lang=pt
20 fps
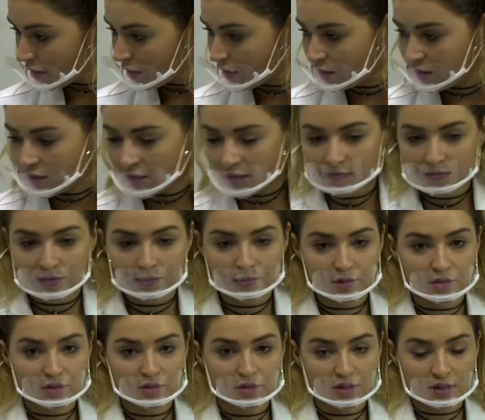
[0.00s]
Agora
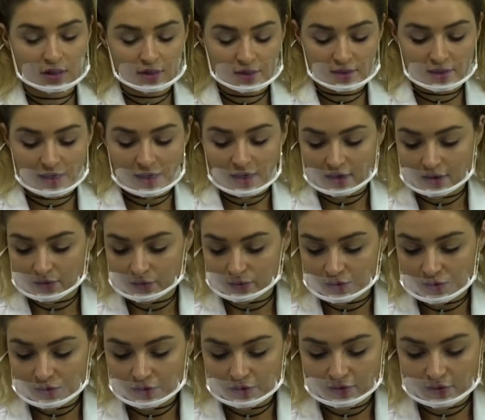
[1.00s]
vamos utilizar um
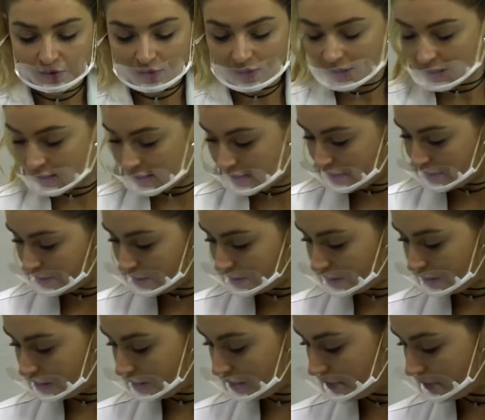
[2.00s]

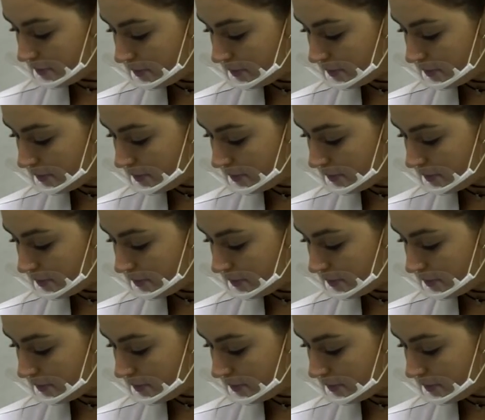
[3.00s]
esfoliante